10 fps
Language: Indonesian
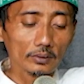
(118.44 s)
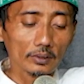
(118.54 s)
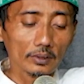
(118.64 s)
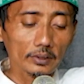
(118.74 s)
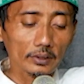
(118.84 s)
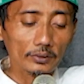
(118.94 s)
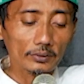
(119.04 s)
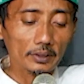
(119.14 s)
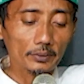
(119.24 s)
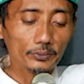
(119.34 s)
ingin to
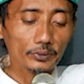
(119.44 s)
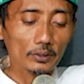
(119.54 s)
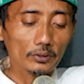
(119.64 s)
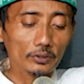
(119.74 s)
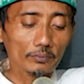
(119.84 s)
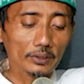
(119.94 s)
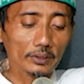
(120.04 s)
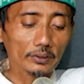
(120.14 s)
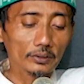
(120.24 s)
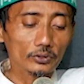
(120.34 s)
nafsi wadha
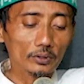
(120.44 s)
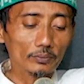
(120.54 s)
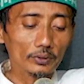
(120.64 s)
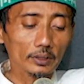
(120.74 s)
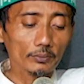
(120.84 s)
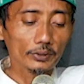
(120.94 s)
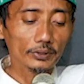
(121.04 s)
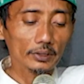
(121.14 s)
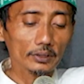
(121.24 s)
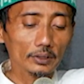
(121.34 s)
merinci sapa wadha
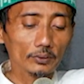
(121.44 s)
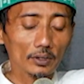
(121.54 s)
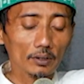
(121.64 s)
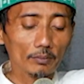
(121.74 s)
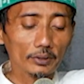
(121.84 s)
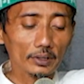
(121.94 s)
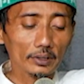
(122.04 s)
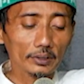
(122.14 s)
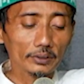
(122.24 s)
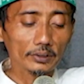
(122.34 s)
bisya'ni fil
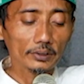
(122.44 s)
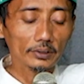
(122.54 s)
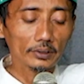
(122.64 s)
mas'alati eh,